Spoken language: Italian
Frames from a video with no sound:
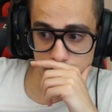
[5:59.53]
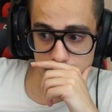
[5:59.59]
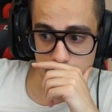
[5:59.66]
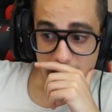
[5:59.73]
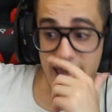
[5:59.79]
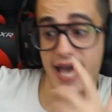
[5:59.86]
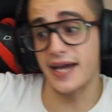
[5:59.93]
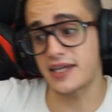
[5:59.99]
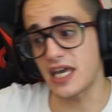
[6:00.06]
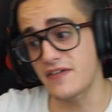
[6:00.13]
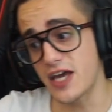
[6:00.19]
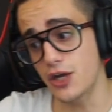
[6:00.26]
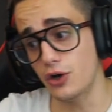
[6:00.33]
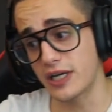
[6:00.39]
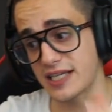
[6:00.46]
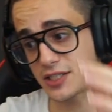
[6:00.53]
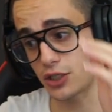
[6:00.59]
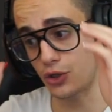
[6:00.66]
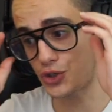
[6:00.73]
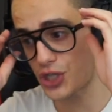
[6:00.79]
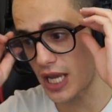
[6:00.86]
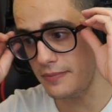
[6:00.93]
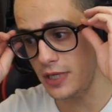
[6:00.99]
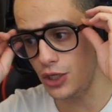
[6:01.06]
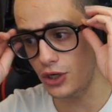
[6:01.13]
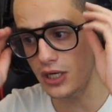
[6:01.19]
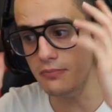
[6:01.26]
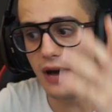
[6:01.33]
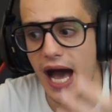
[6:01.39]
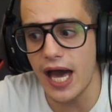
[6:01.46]
È anche vero che se non c'è i minion
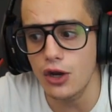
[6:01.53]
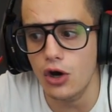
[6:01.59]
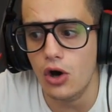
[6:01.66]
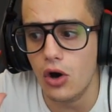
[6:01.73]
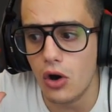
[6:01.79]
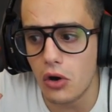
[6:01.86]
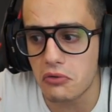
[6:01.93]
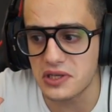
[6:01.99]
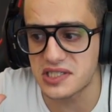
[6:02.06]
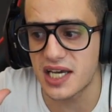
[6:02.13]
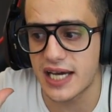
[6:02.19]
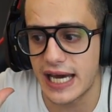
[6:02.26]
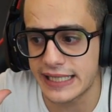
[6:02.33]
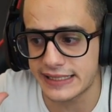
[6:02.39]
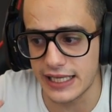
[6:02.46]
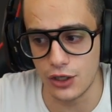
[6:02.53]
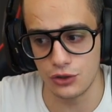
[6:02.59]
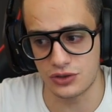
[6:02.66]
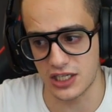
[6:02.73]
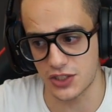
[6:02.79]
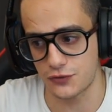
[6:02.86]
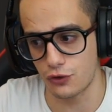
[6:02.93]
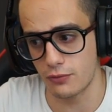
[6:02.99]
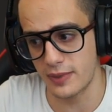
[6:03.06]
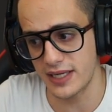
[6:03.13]
in mano, questa carta non trasforma